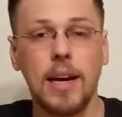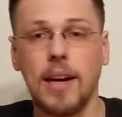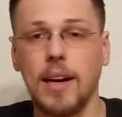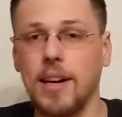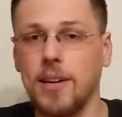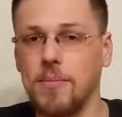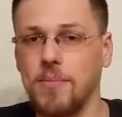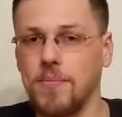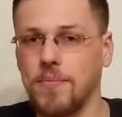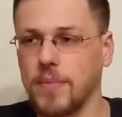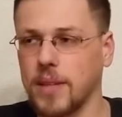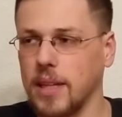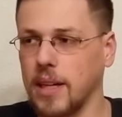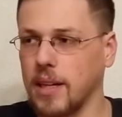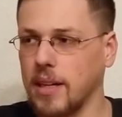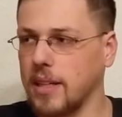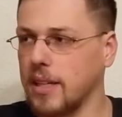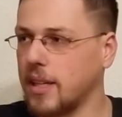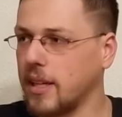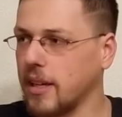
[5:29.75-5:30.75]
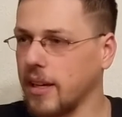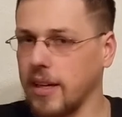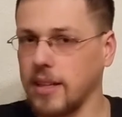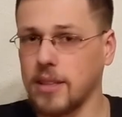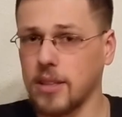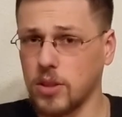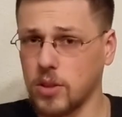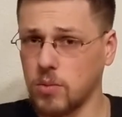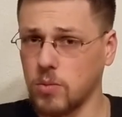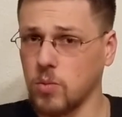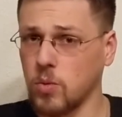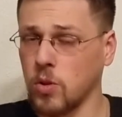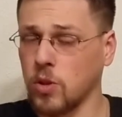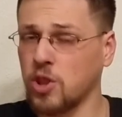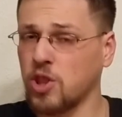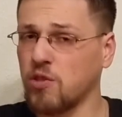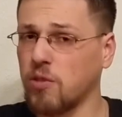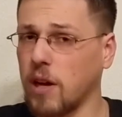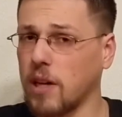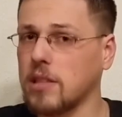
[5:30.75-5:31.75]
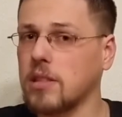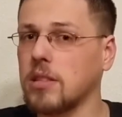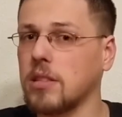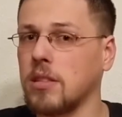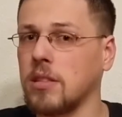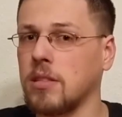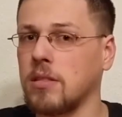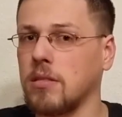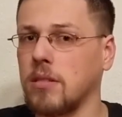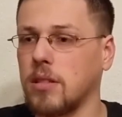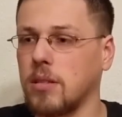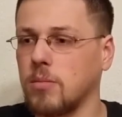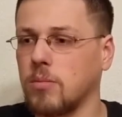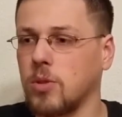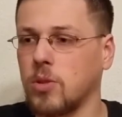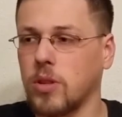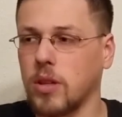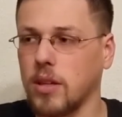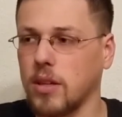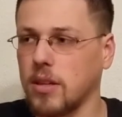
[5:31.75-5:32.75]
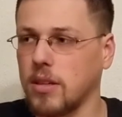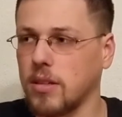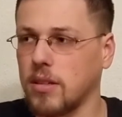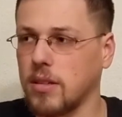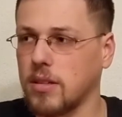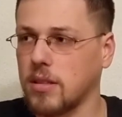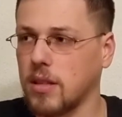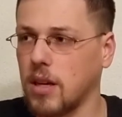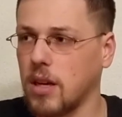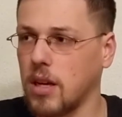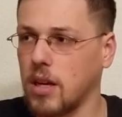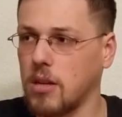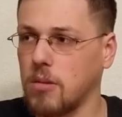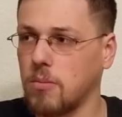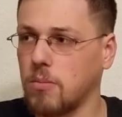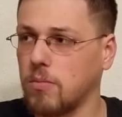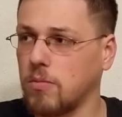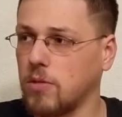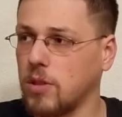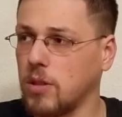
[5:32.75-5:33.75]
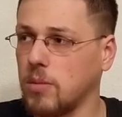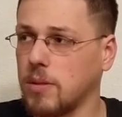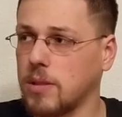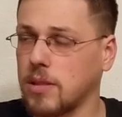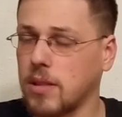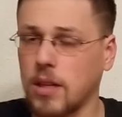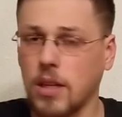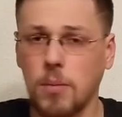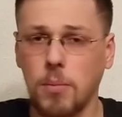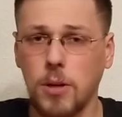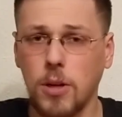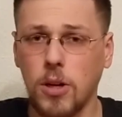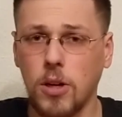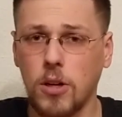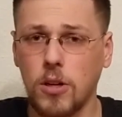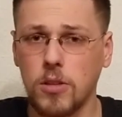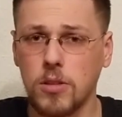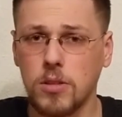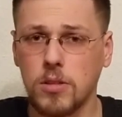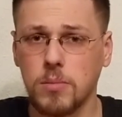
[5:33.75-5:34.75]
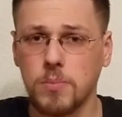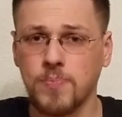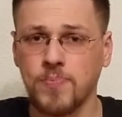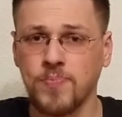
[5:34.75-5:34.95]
Ähm, ja, ich rede jetzt nur noch Schwachsinn, ähm, okay, deshalb würde ich mal sagen, ich bin raus.